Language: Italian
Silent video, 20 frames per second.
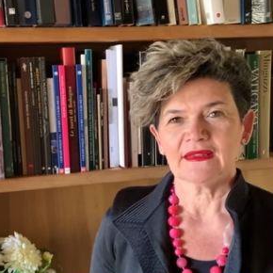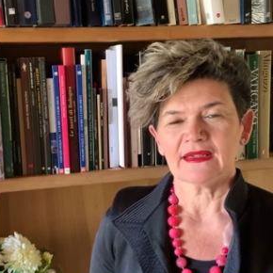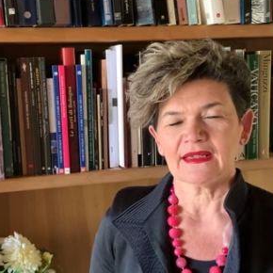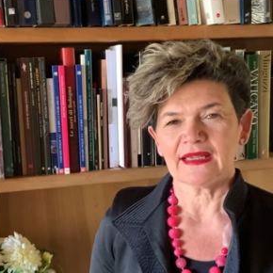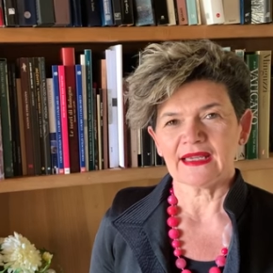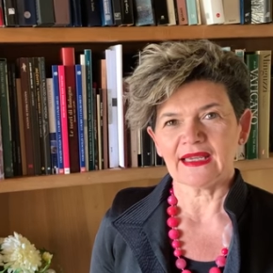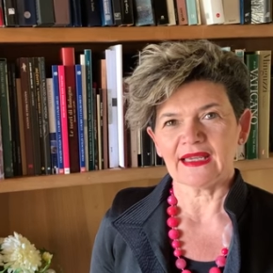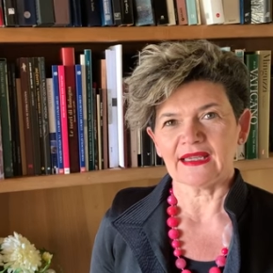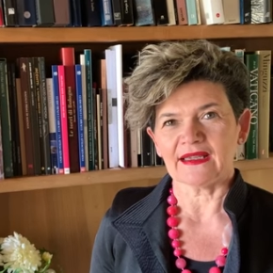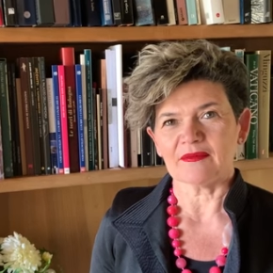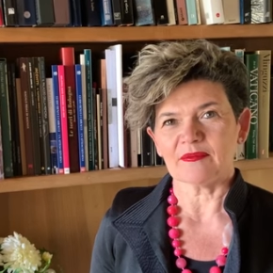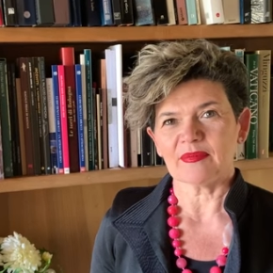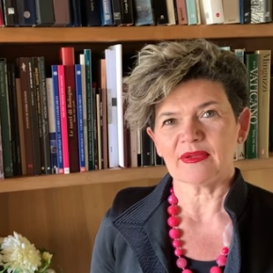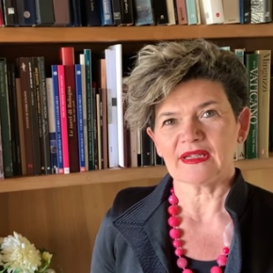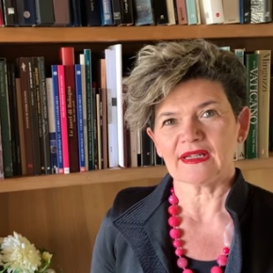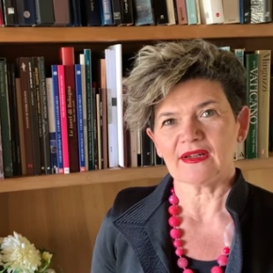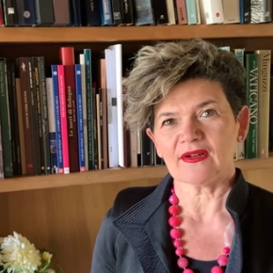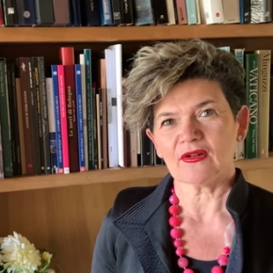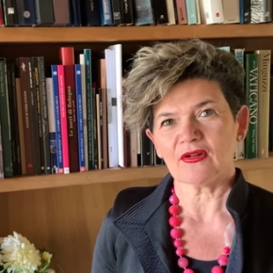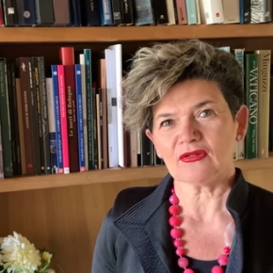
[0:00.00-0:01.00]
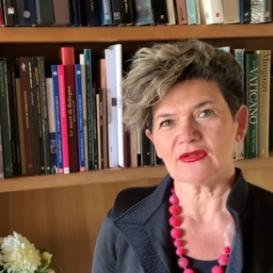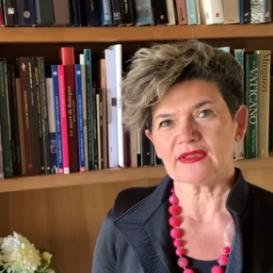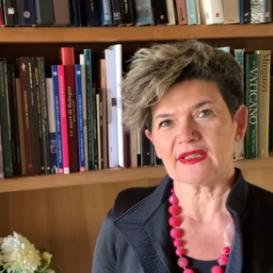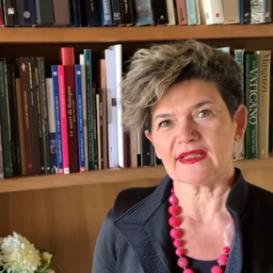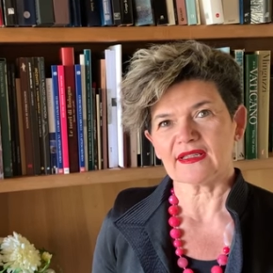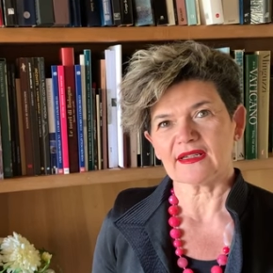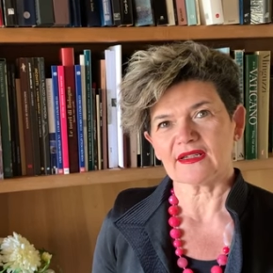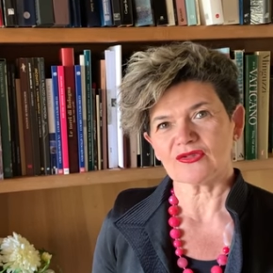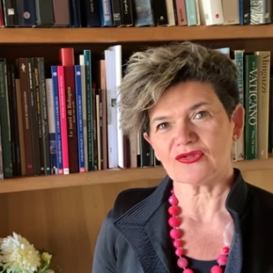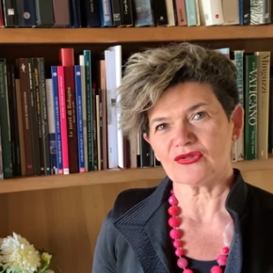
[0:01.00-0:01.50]
che per le
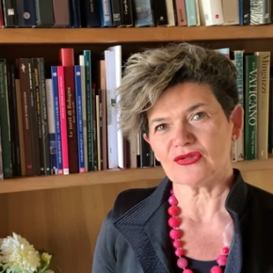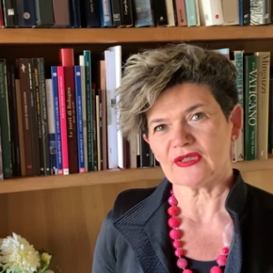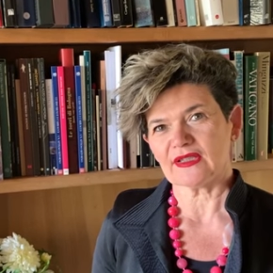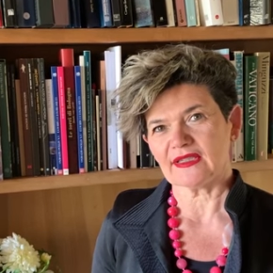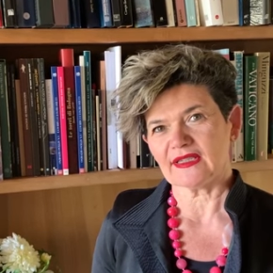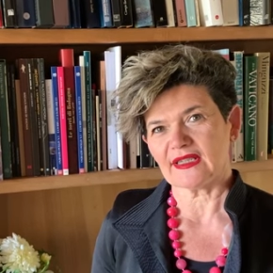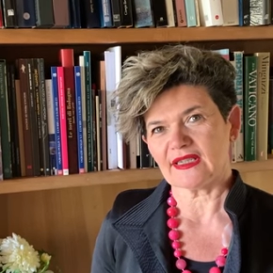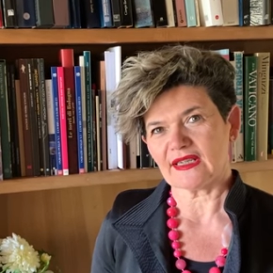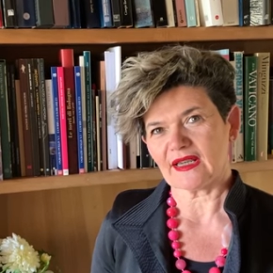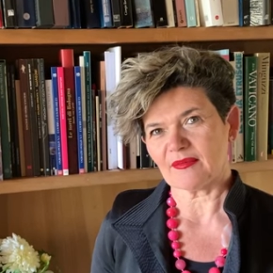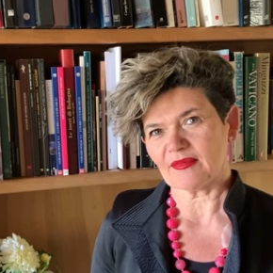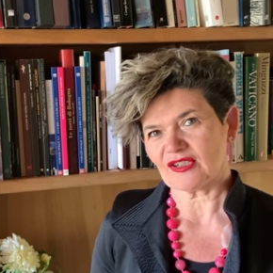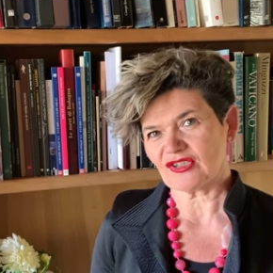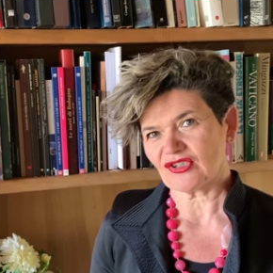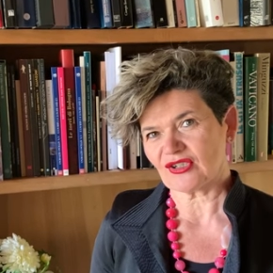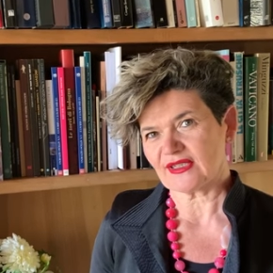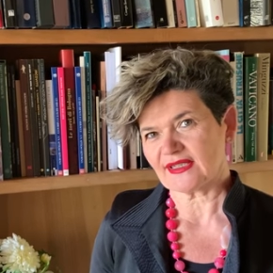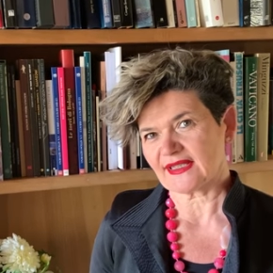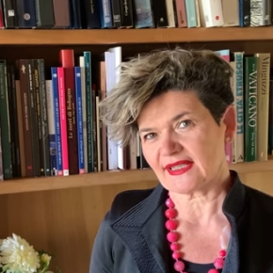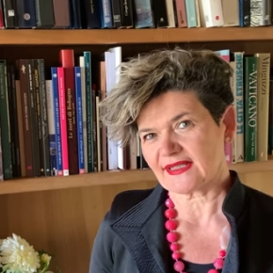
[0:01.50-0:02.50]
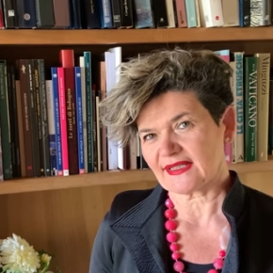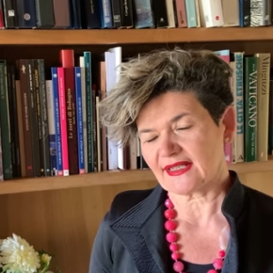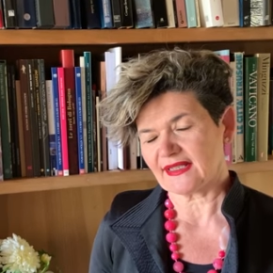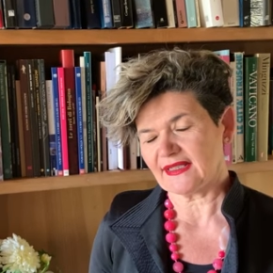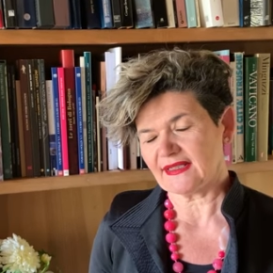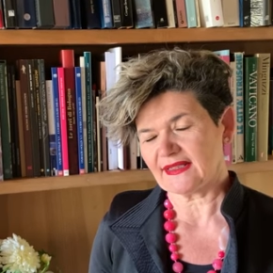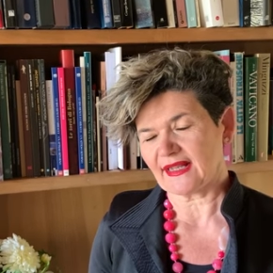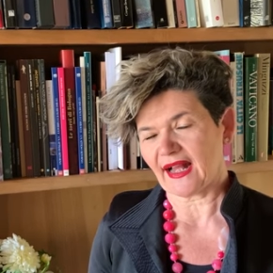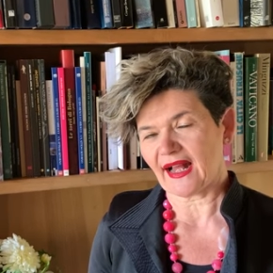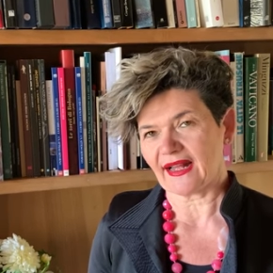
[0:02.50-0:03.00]
note ragioni di emergenza
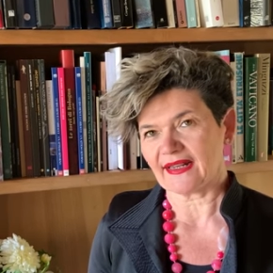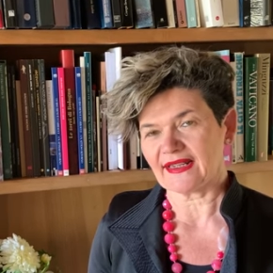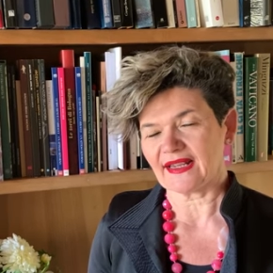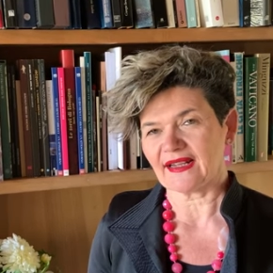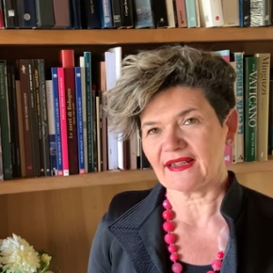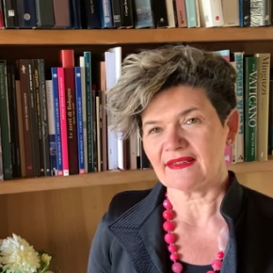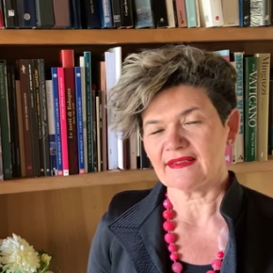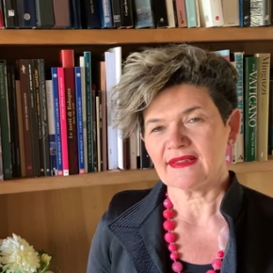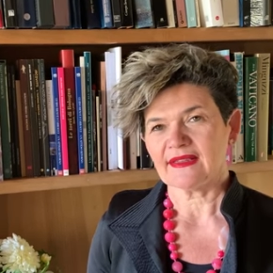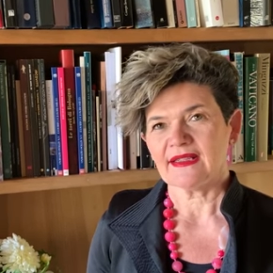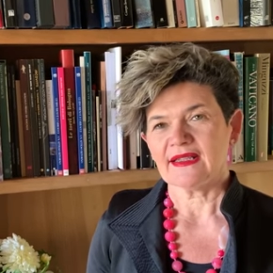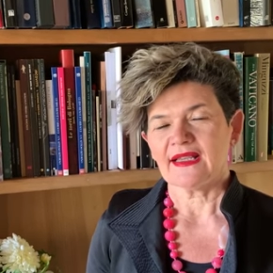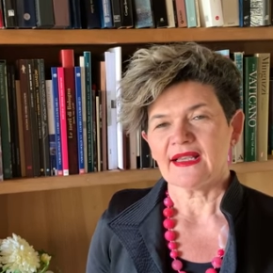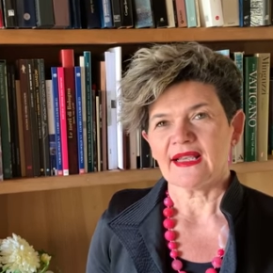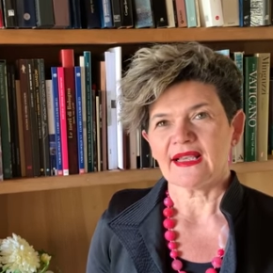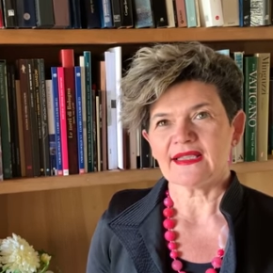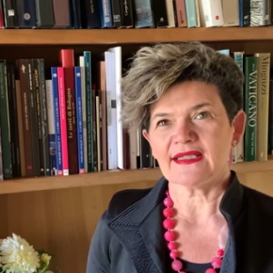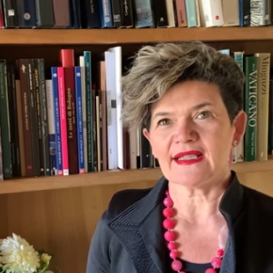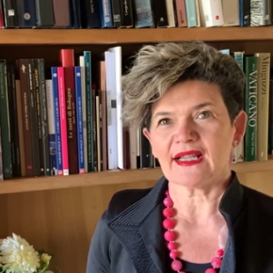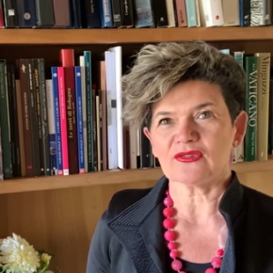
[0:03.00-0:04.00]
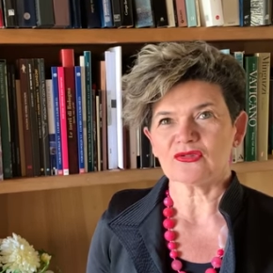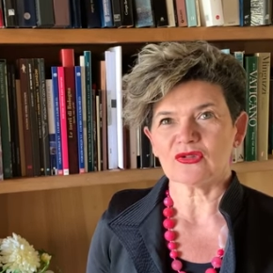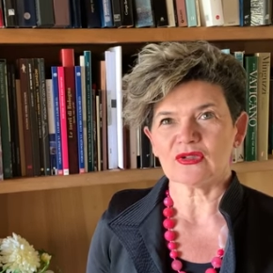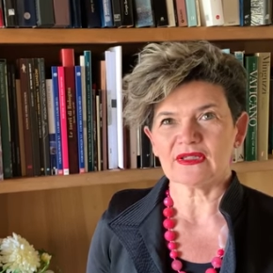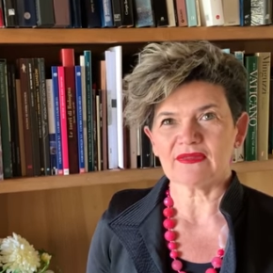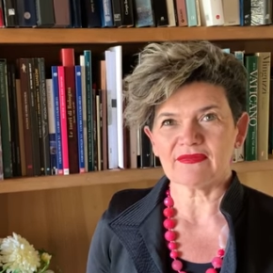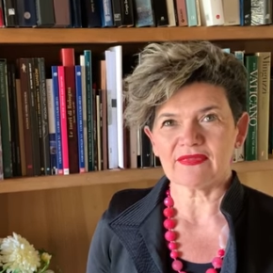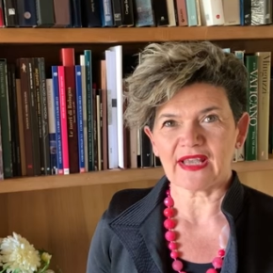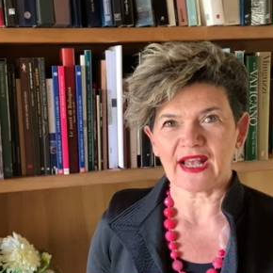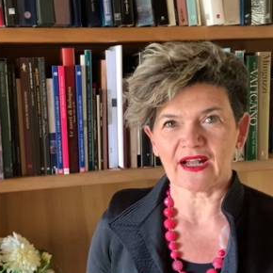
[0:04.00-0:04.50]
sanitaria è stato
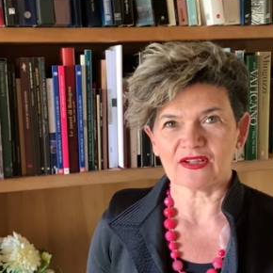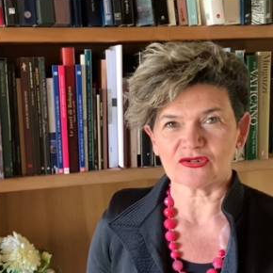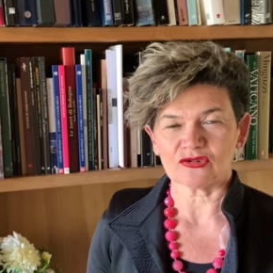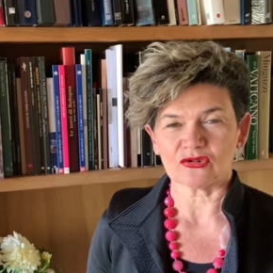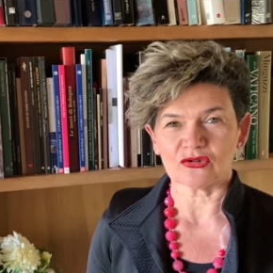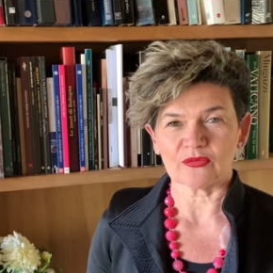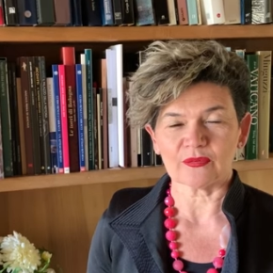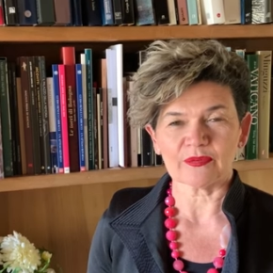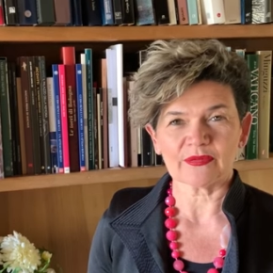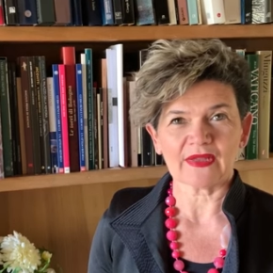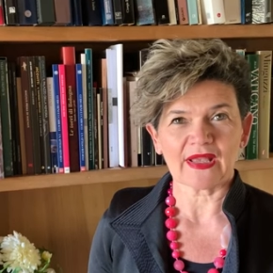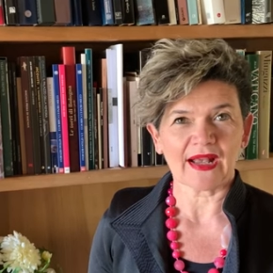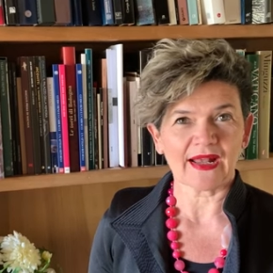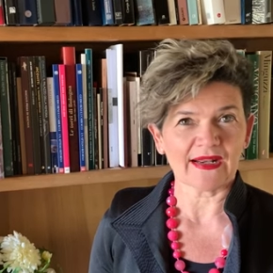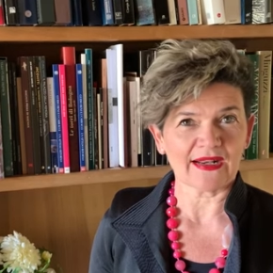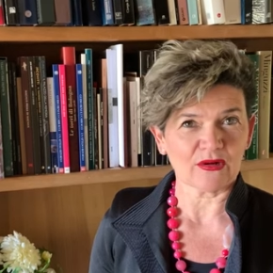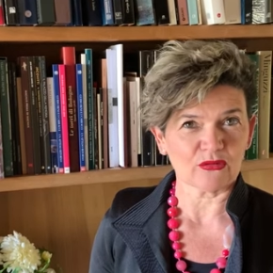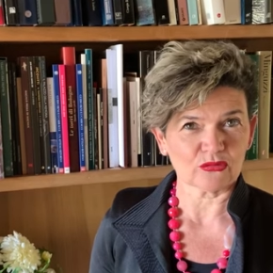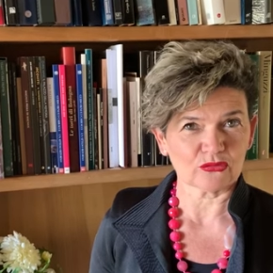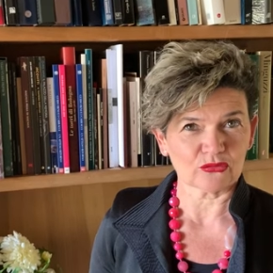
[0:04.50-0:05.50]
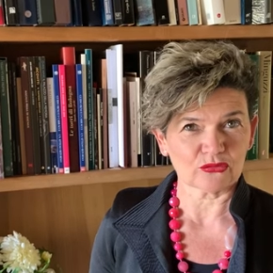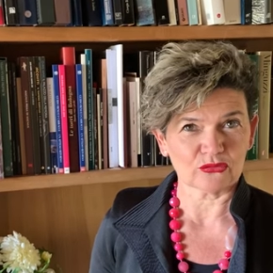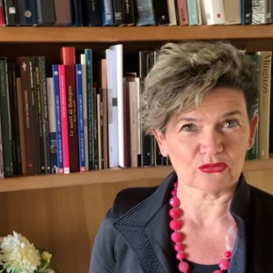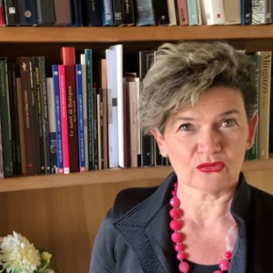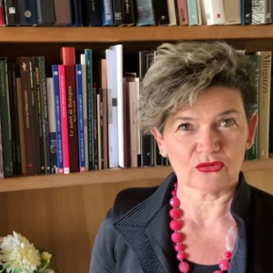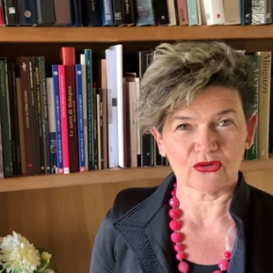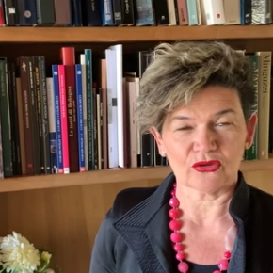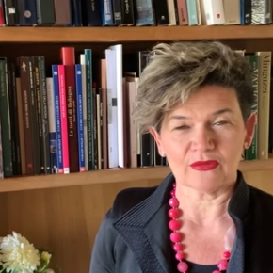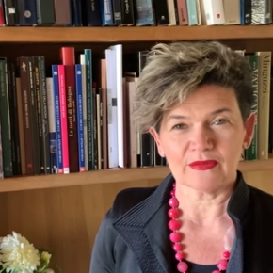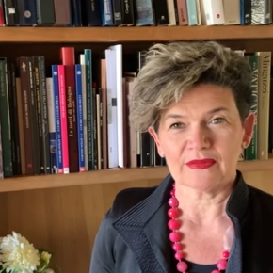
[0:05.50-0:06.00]
rinviato
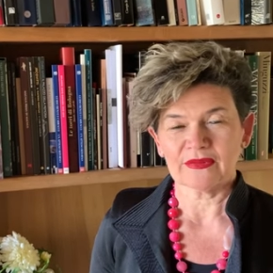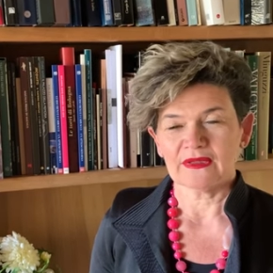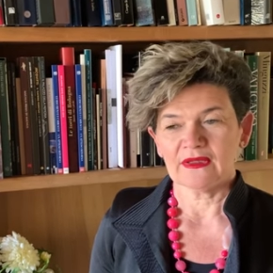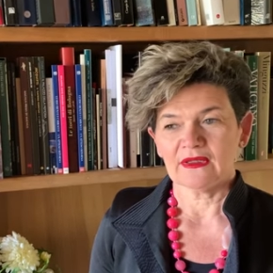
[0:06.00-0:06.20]
all'autunno.